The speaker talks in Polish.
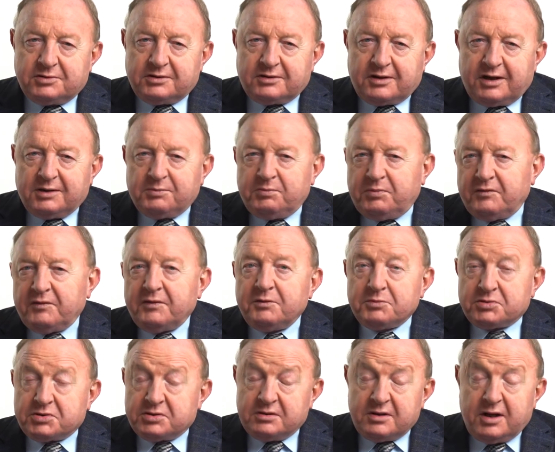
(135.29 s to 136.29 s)
że tak
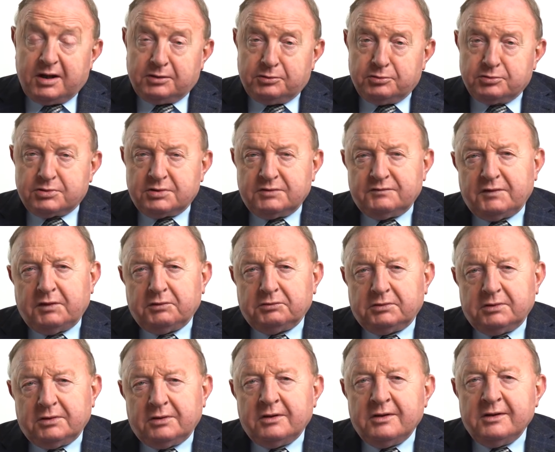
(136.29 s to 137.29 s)
powiem, czy nadużywał
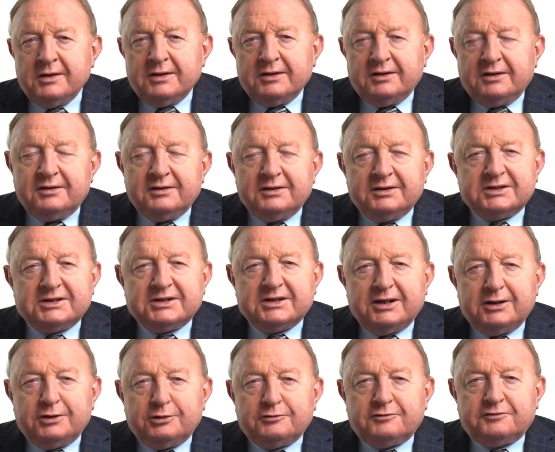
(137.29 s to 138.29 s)
do e,
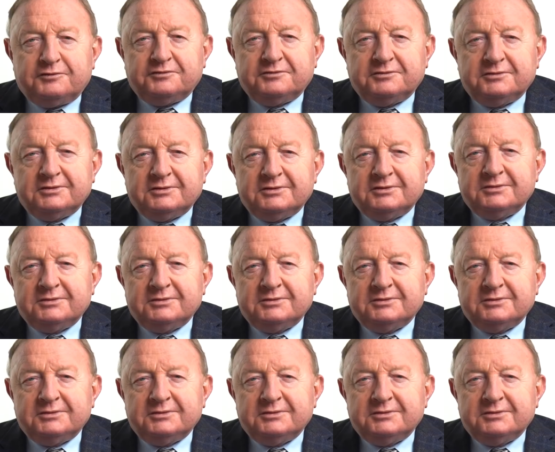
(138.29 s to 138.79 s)
celów e,